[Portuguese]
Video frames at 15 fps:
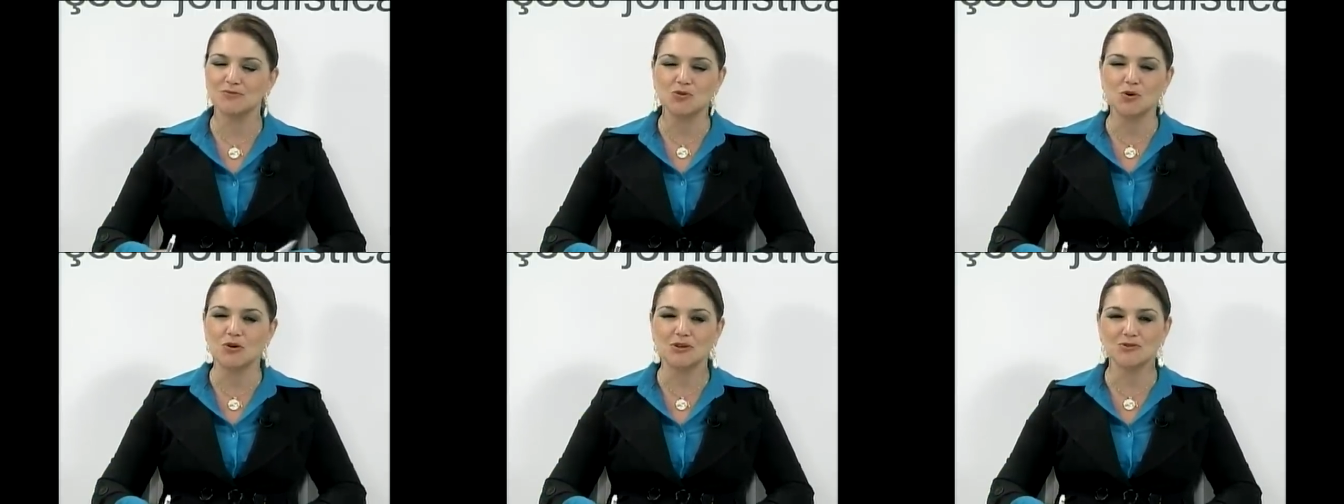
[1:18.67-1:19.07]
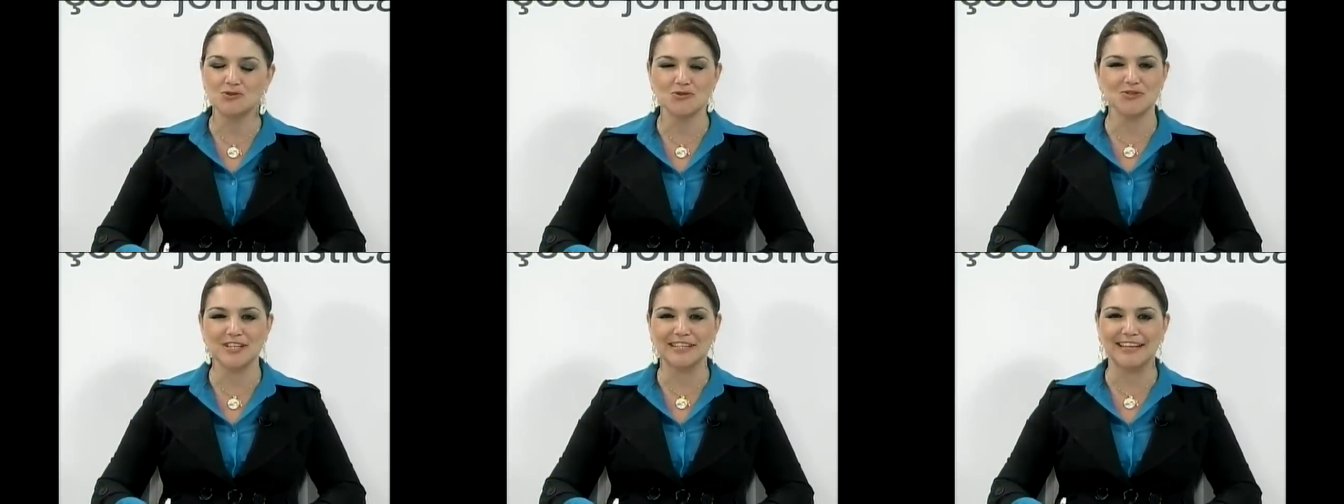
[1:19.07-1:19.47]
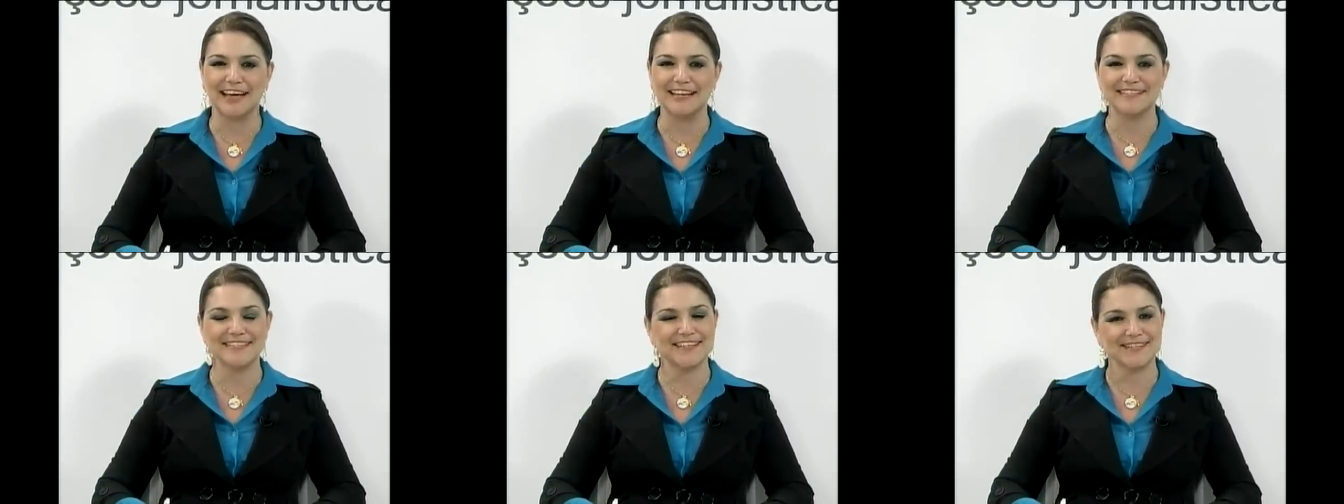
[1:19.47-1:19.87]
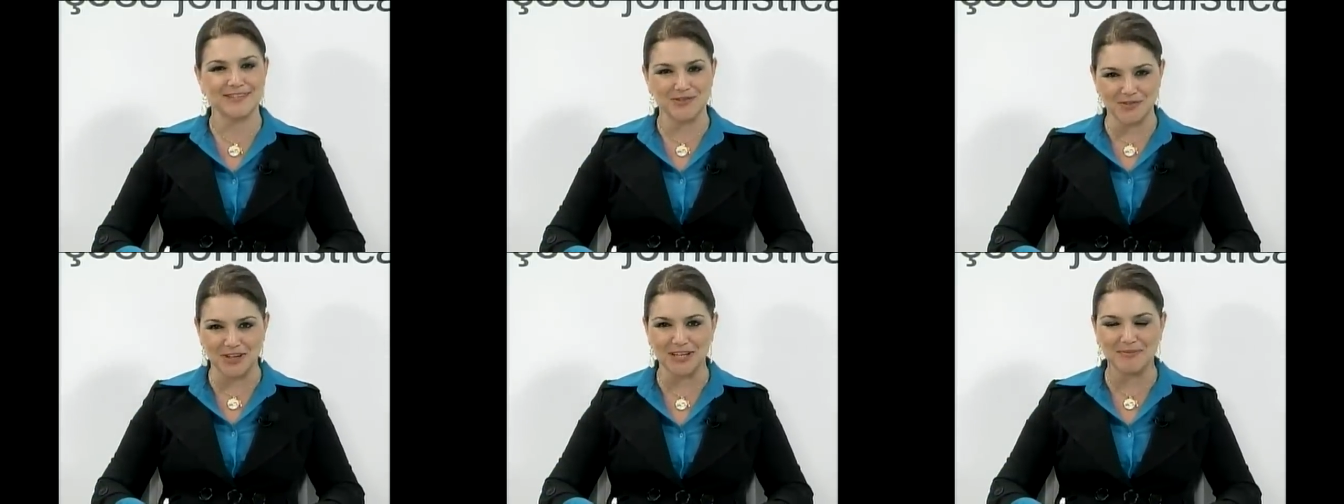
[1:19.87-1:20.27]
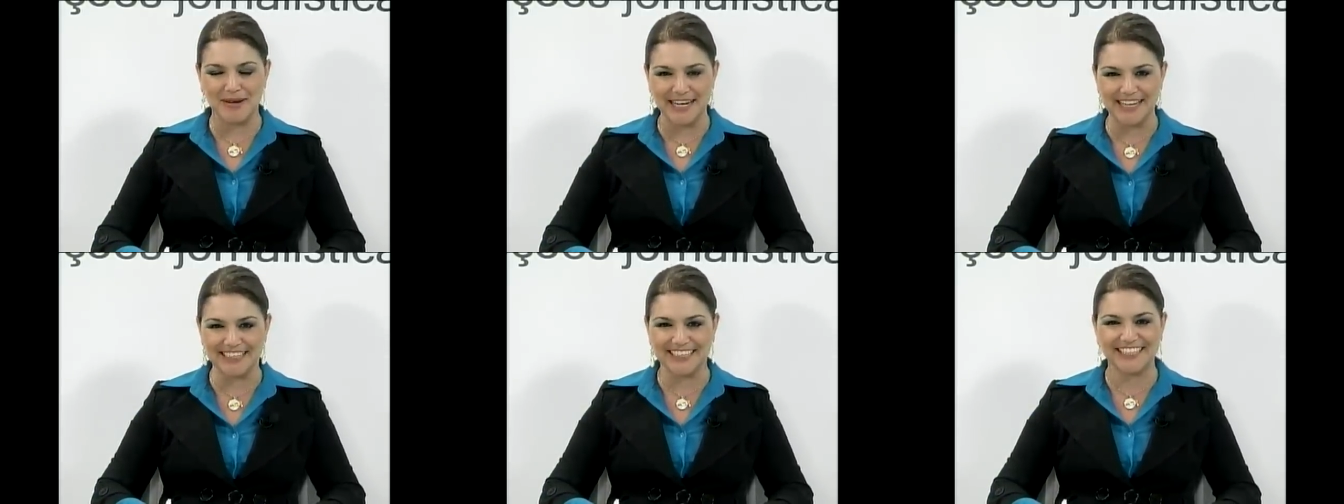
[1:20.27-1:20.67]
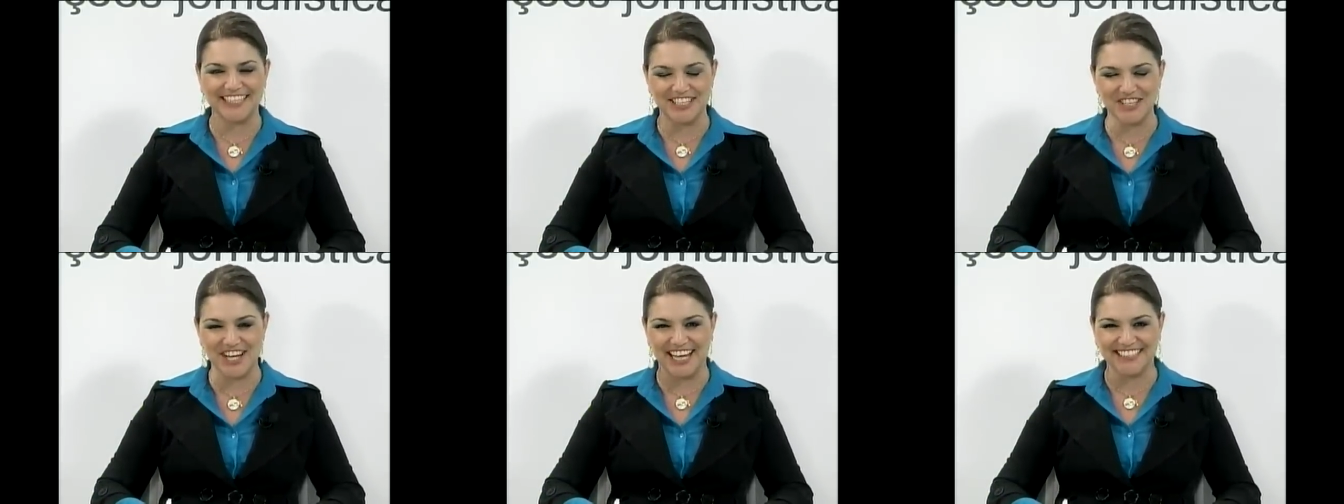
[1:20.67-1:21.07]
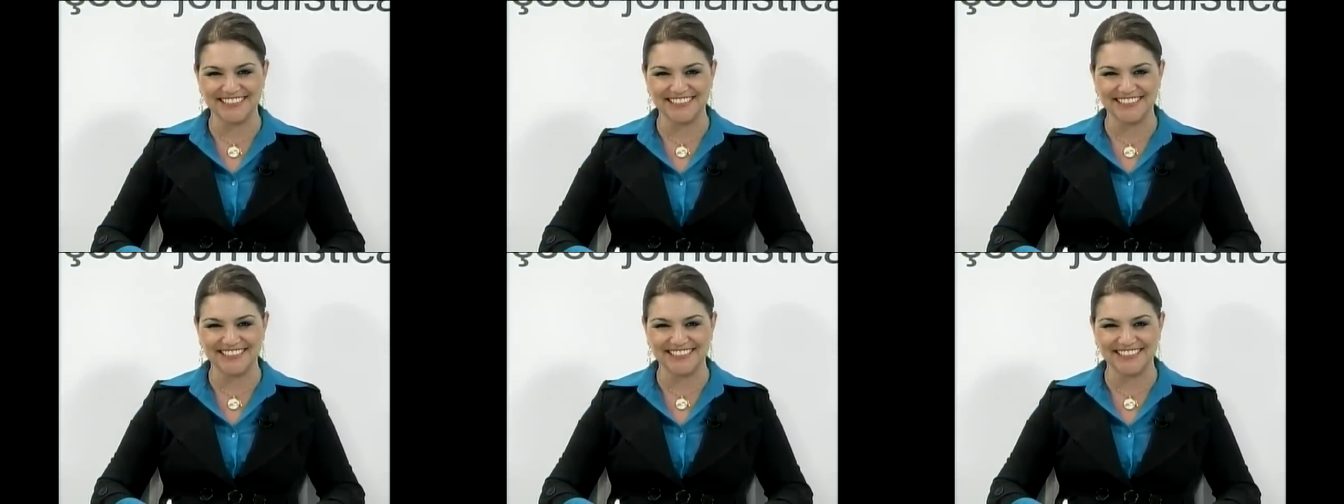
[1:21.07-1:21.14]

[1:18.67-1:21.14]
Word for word: todos os detalhes dessa história bacana. Até já!